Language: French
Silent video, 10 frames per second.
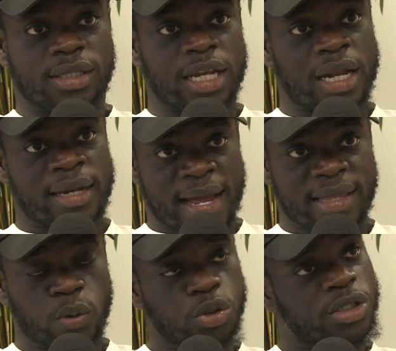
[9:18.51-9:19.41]

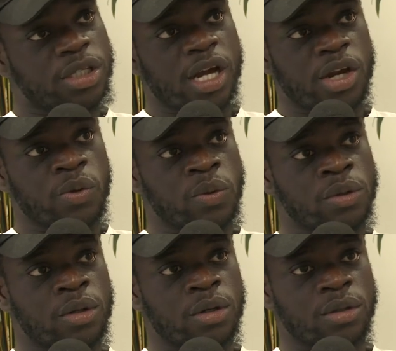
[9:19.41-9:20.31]
l'année où je signe à
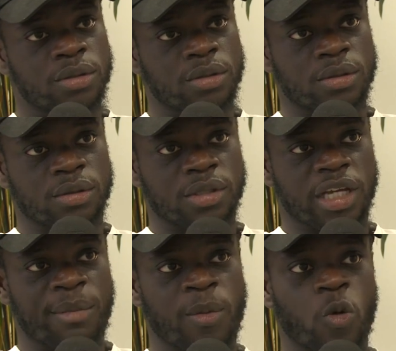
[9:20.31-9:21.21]
Lyon, c'est
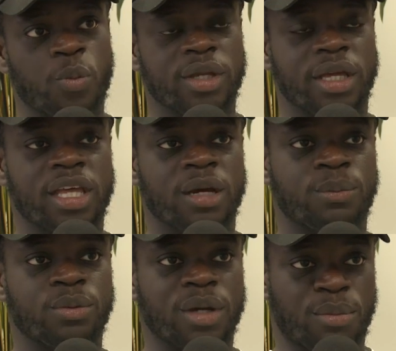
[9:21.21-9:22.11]
quand même compliqué.
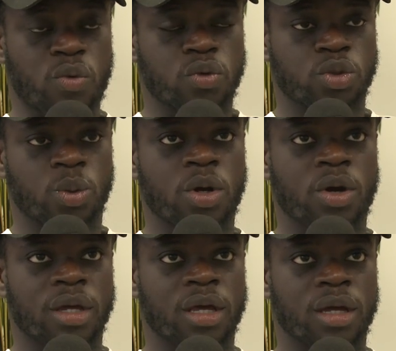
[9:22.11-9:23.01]
Il y, a, beaucoup de
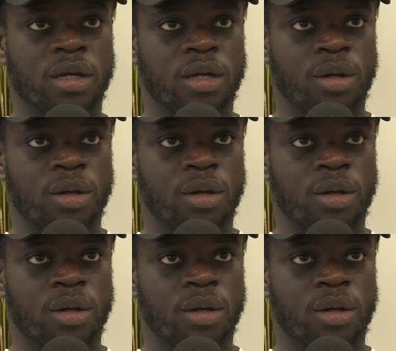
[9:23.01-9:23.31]
joueurs, il y a